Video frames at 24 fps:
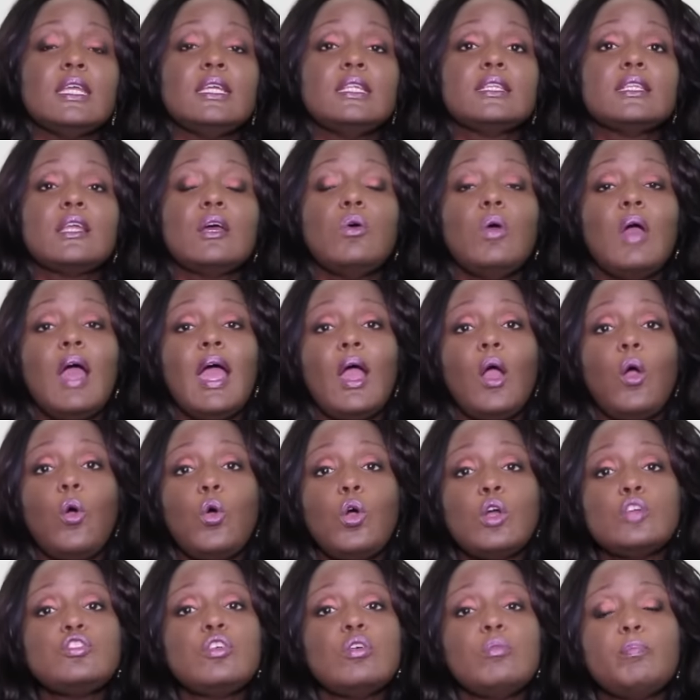Então,
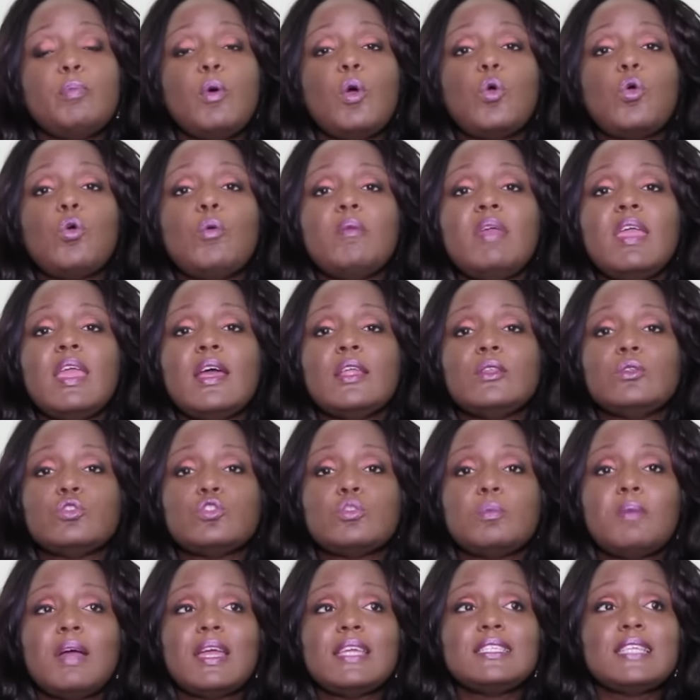hoje é um pouco
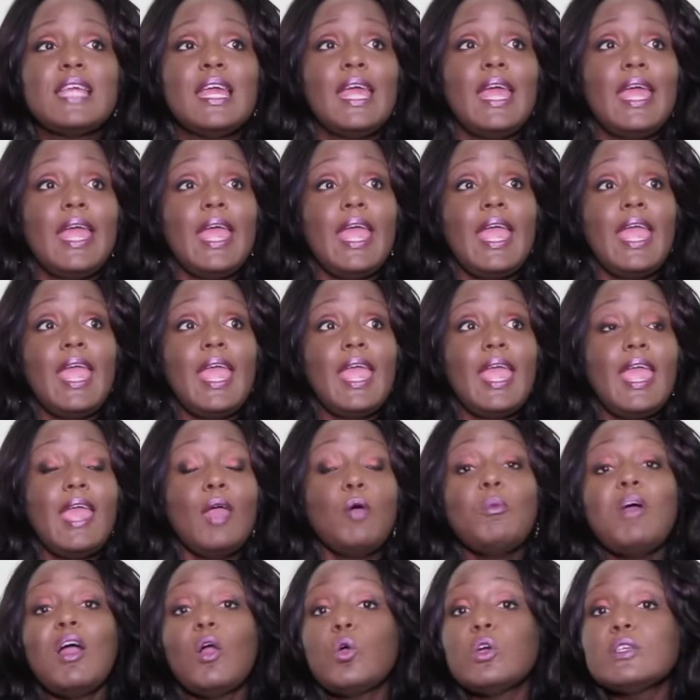menos, mas
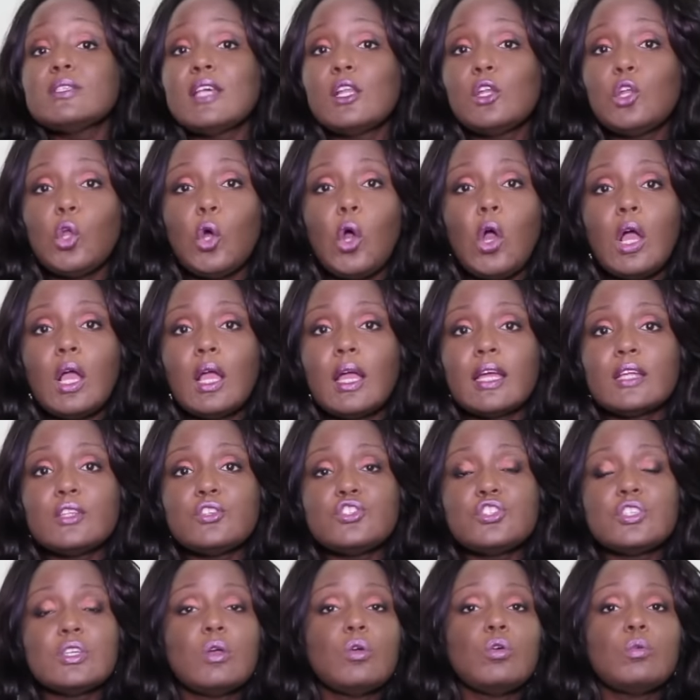é uma coisa louca.
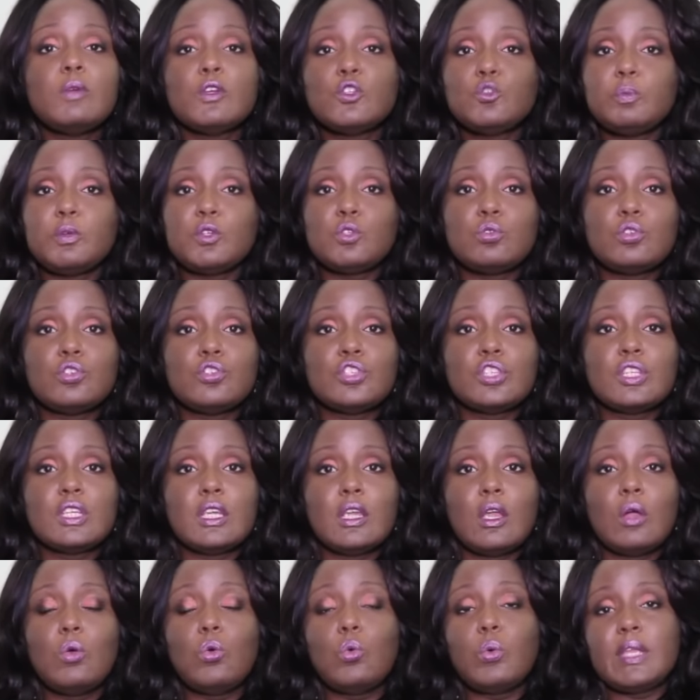Tinha algumas pessoas
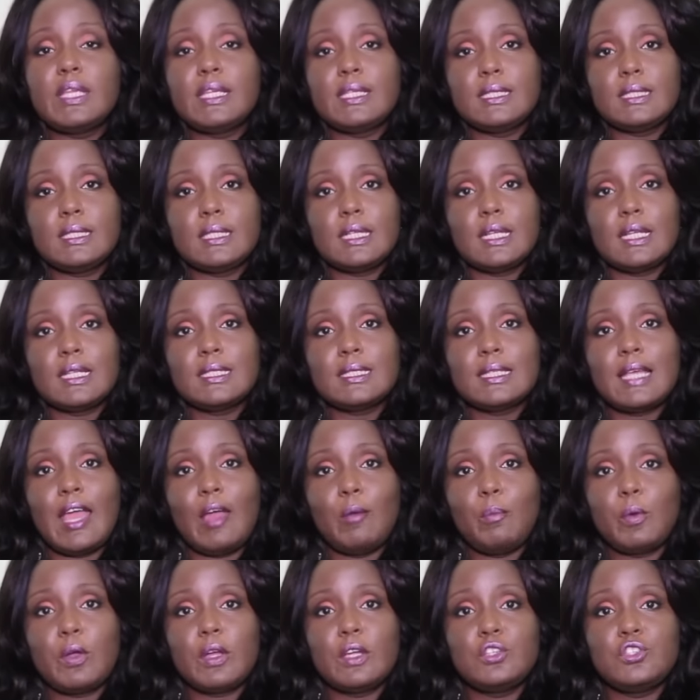que eu conheci nessa
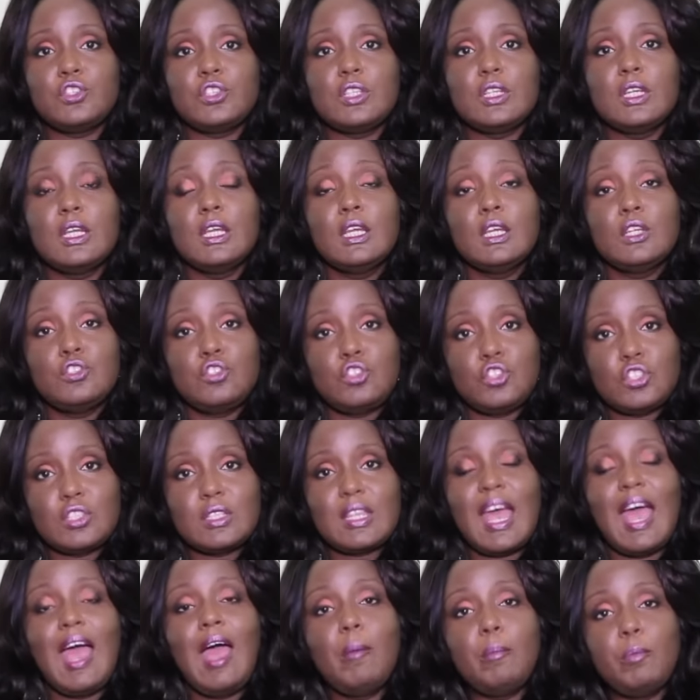época de, de
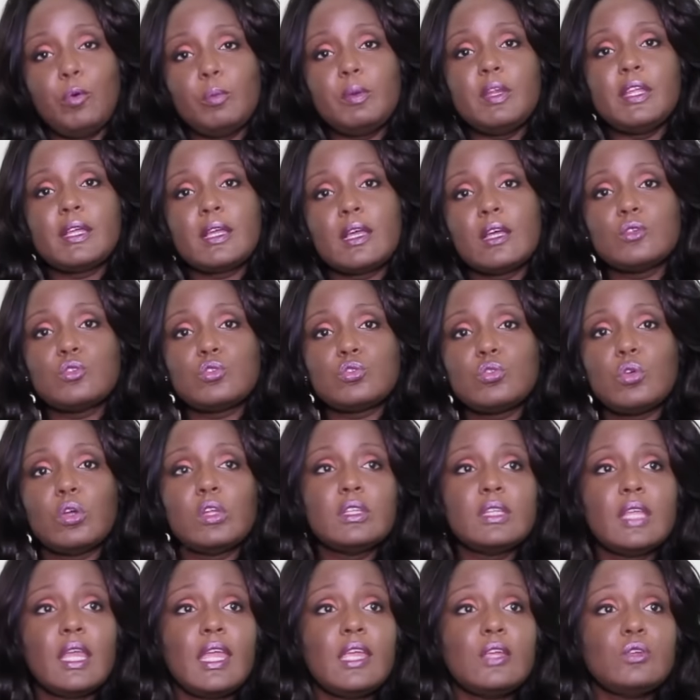estar publicando
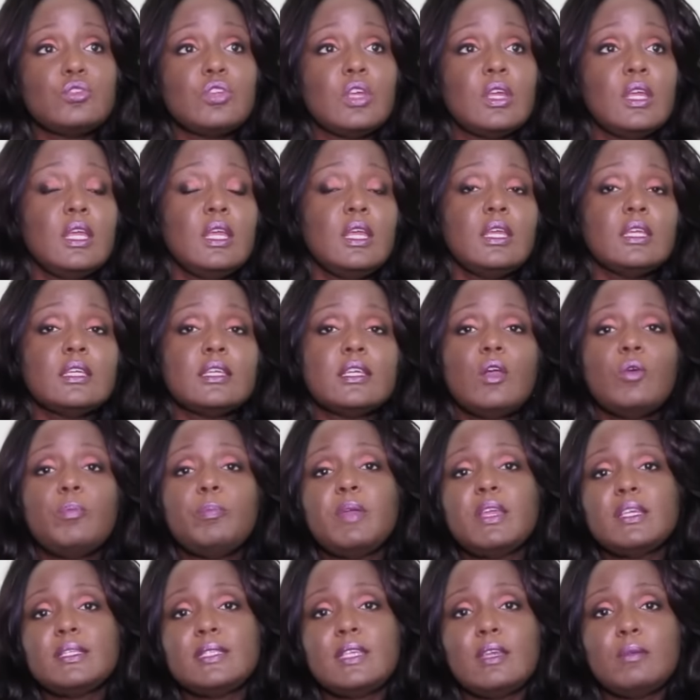sorteios que eu
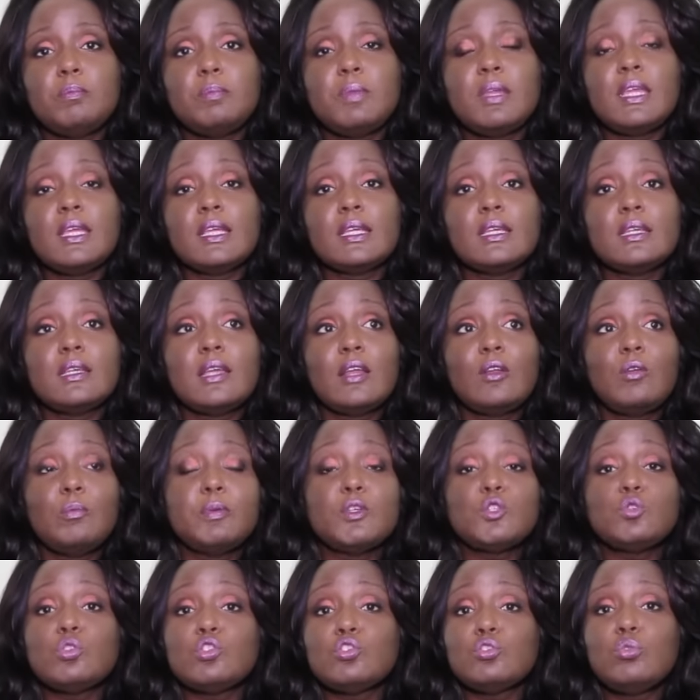percebi que eram
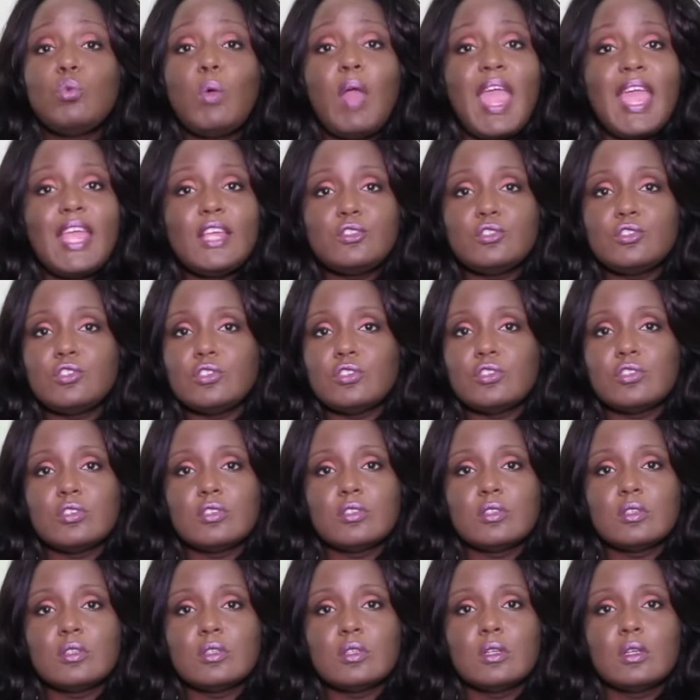pessoas
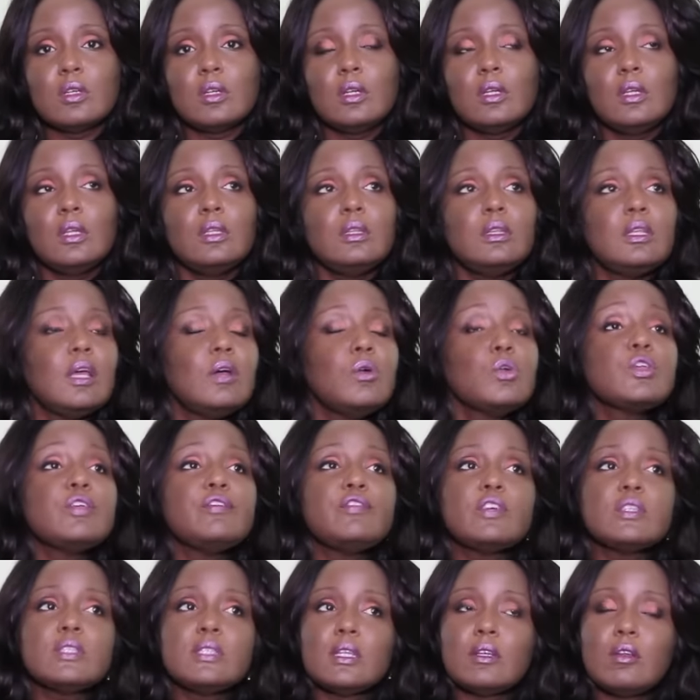doentes. Não que
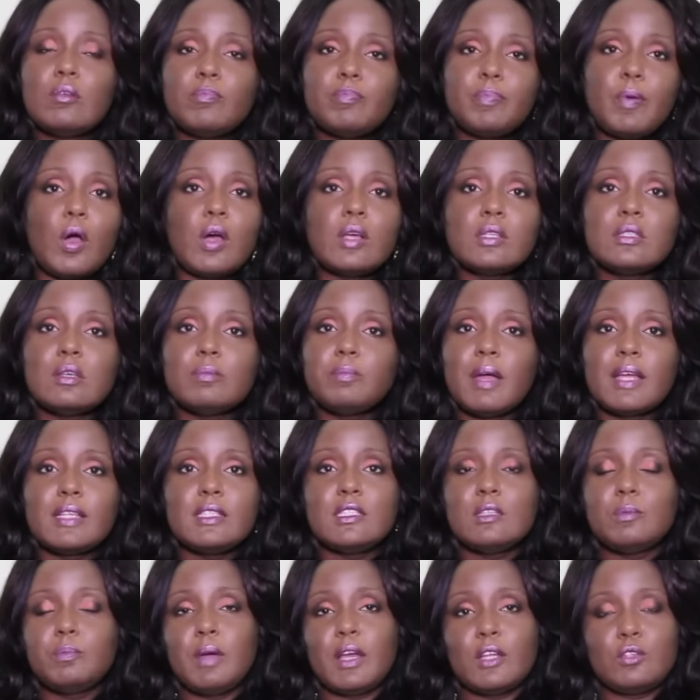você não possa
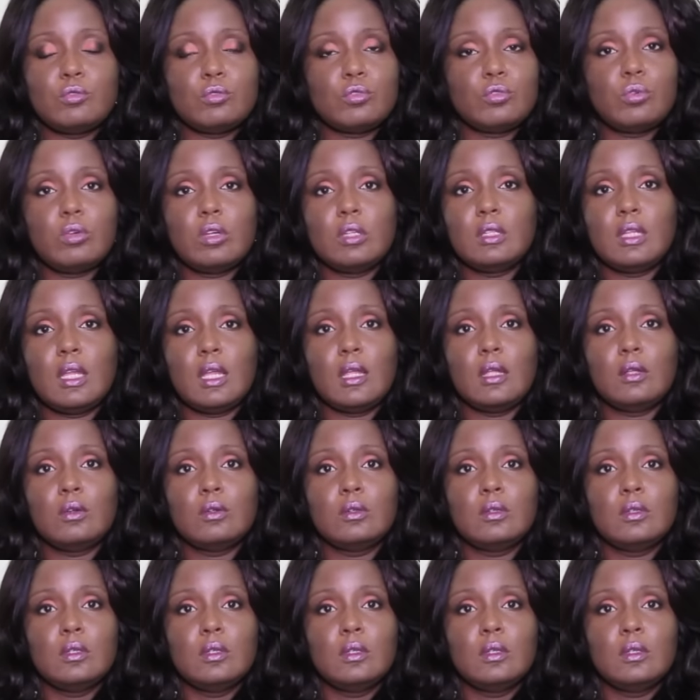participar de um sorteio,